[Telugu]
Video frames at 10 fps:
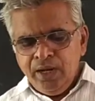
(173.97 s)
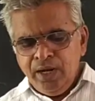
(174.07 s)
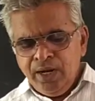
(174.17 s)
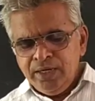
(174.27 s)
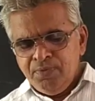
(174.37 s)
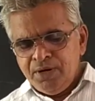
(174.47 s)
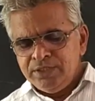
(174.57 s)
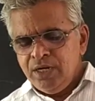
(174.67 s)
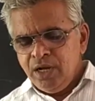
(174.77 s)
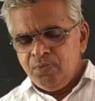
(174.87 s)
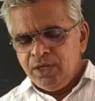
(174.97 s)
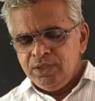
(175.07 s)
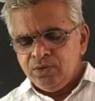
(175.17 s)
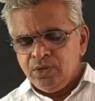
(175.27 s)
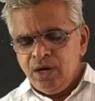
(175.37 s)
ఇలాంటి ప్రశ్నలకు
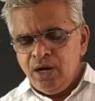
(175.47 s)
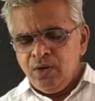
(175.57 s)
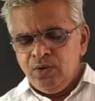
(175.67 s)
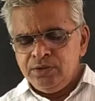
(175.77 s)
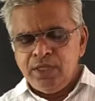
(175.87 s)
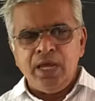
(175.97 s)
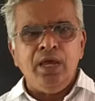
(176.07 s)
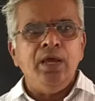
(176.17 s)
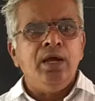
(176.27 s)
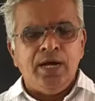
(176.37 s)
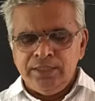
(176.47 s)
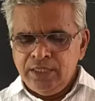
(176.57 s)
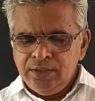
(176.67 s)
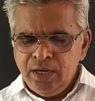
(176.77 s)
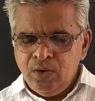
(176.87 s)
ప్రత్యుత్తరాలను కోరితే
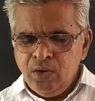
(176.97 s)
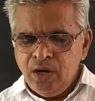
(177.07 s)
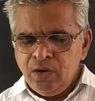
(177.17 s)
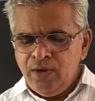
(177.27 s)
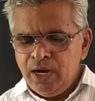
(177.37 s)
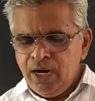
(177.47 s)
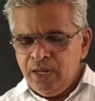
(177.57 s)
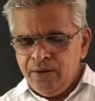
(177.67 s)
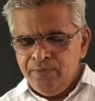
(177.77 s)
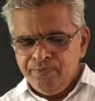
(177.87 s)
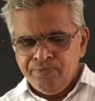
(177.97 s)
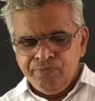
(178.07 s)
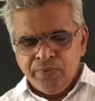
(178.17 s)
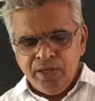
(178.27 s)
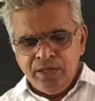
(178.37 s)
అజంతా గుహలకు వెళ్ళాలి
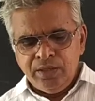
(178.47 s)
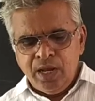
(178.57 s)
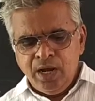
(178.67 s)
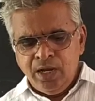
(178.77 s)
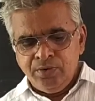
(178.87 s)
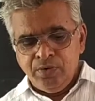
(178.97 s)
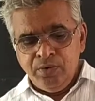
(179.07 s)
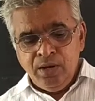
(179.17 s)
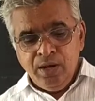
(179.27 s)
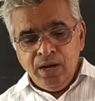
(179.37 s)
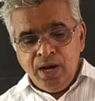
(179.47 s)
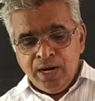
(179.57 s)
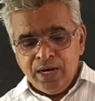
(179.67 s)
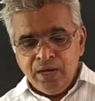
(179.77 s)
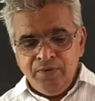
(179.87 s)
ఇంతేకాదు
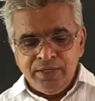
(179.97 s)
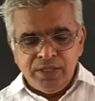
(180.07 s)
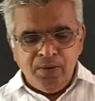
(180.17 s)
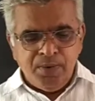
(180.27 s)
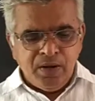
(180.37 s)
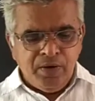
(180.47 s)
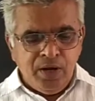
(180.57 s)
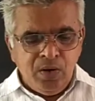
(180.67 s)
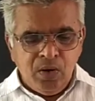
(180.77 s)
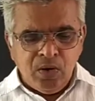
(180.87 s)
అక్కడికి వెడితే మనం ఎన్నో